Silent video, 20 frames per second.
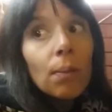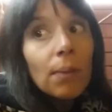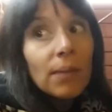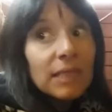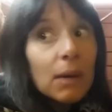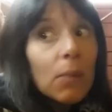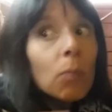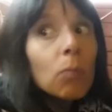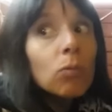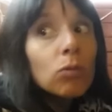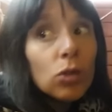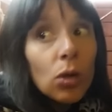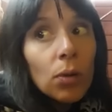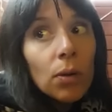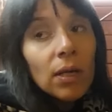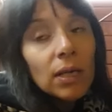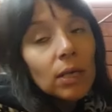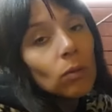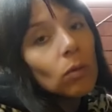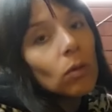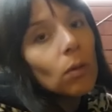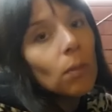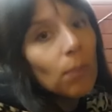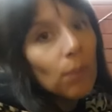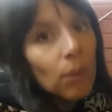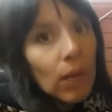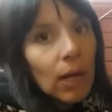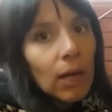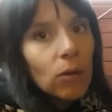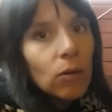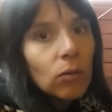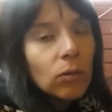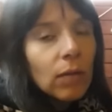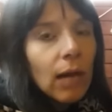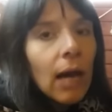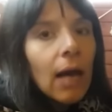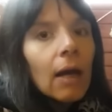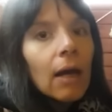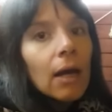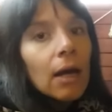Pasan muchos vehículos por la
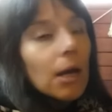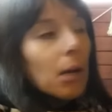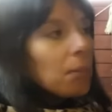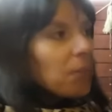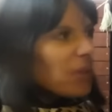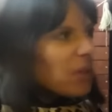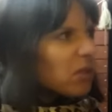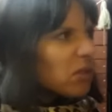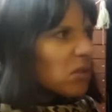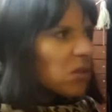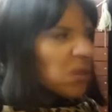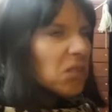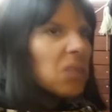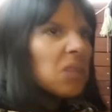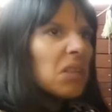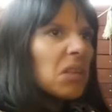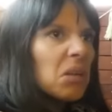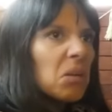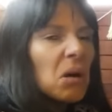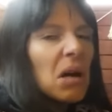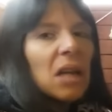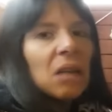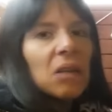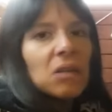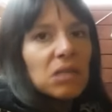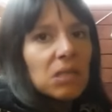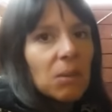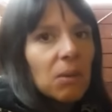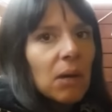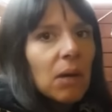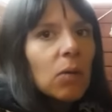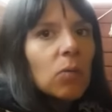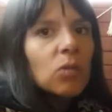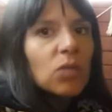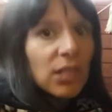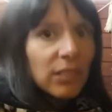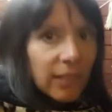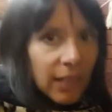ruta, pero yo creo que igual no se va a escuchar